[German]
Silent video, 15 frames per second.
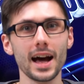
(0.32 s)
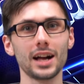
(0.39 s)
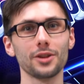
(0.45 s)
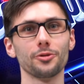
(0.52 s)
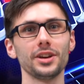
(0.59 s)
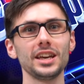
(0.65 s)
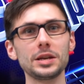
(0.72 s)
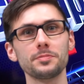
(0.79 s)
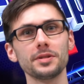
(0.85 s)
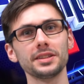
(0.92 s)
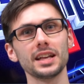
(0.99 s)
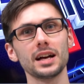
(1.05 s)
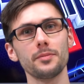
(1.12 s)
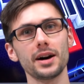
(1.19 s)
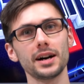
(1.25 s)
Hallo, ich bin
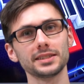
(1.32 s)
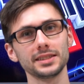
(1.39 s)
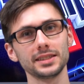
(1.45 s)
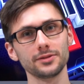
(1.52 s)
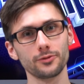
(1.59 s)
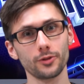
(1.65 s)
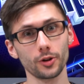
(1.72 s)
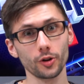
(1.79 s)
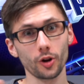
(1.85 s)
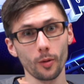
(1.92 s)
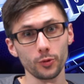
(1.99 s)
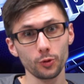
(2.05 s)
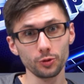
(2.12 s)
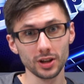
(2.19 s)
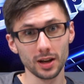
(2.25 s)
der Martin von
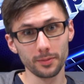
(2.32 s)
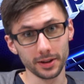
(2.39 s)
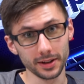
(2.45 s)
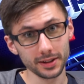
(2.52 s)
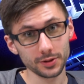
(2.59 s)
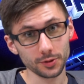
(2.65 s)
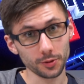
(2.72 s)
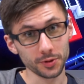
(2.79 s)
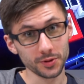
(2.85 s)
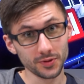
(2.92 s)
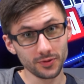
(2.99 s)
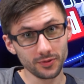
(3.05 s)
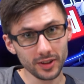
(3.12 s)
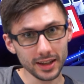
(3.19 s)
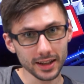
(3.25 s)
Computerbild
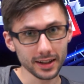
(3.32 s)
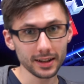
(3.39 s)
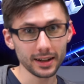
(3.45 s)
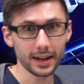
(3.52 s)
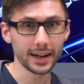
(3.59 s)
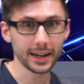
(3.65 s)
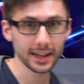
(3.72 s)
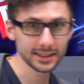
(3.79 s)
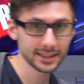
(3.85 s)
und wir, einen